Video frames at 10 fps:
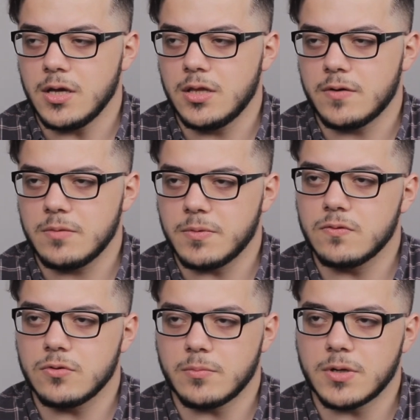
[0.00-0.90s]
и давать, по
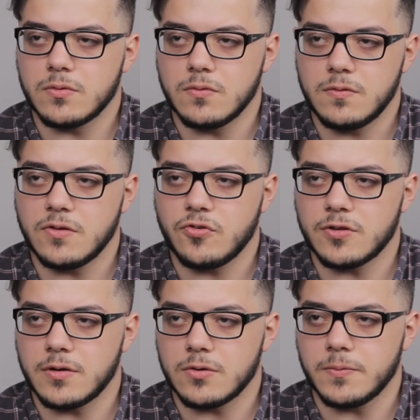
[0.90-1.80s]
сути, обратную связь
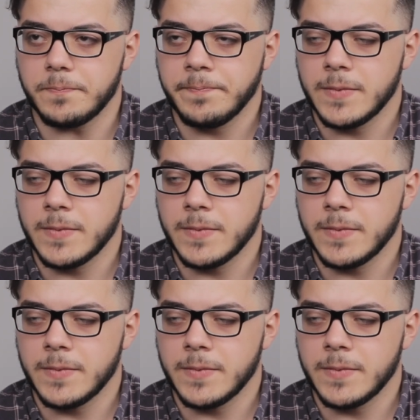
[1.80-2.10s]
человеку,